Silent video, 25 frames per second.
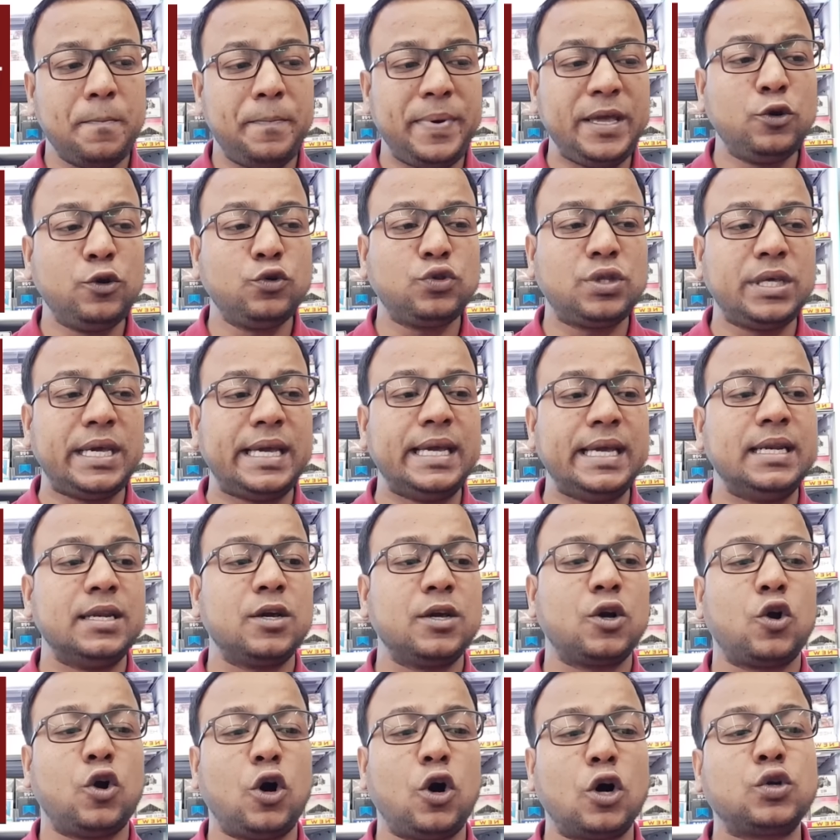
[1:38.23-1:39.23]
বিরতিহীন
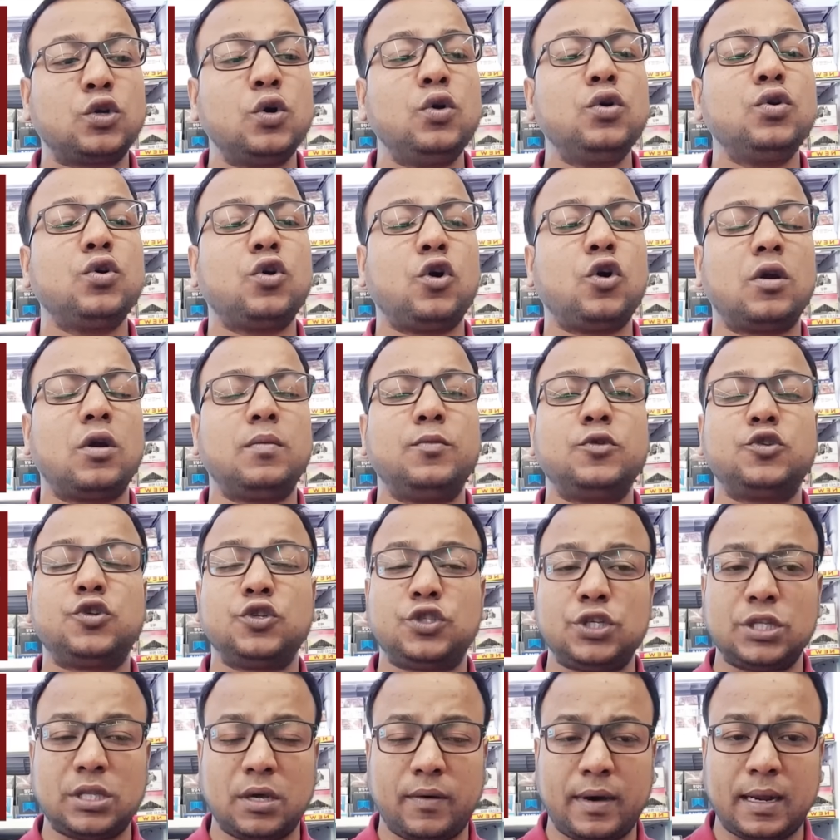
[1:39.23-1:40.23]
কঠোর
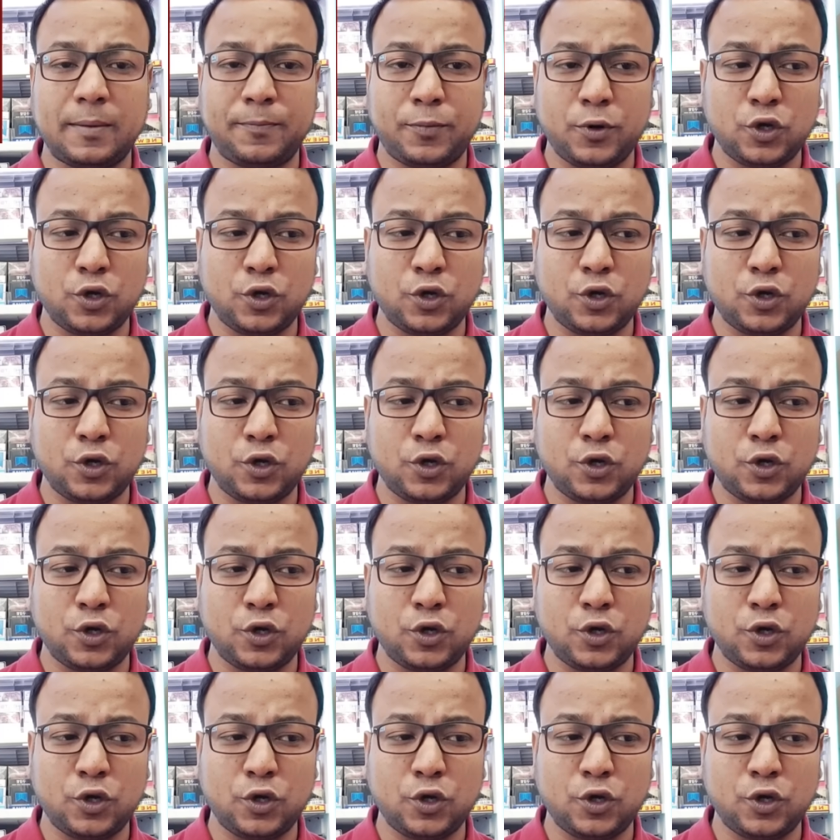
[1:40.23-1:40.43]
কর্মসূচি দেওয়ার